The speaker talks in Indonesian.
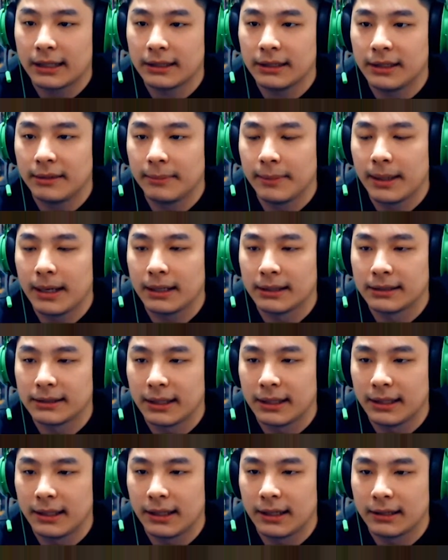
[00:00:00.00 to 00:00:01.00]
enaknya gimana guys
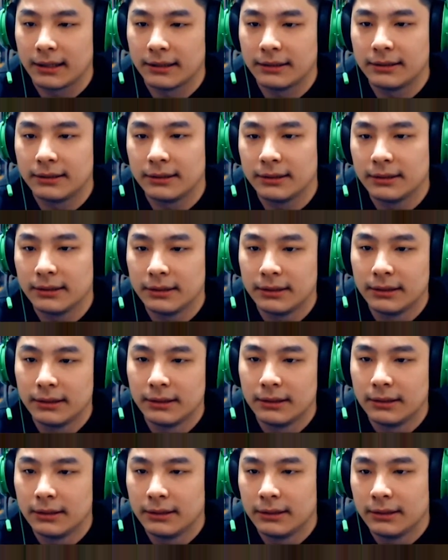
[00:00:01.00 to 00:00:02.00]
kira-kira guys
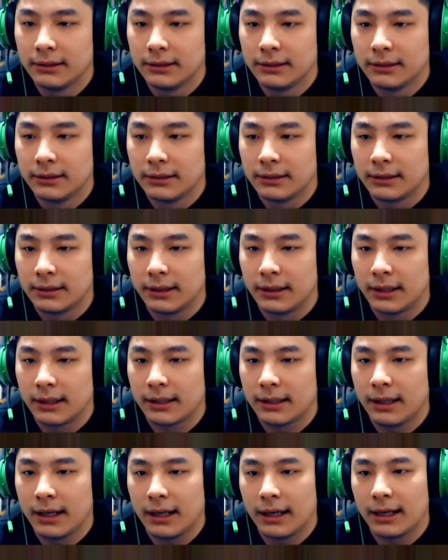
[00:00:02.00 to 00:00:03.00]

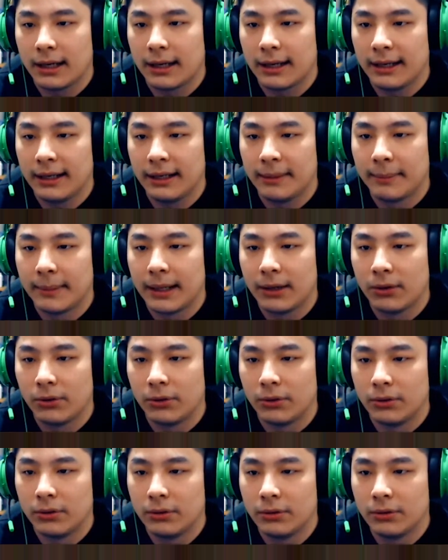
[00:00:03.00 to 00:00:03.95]
kira-kira enaknya gimana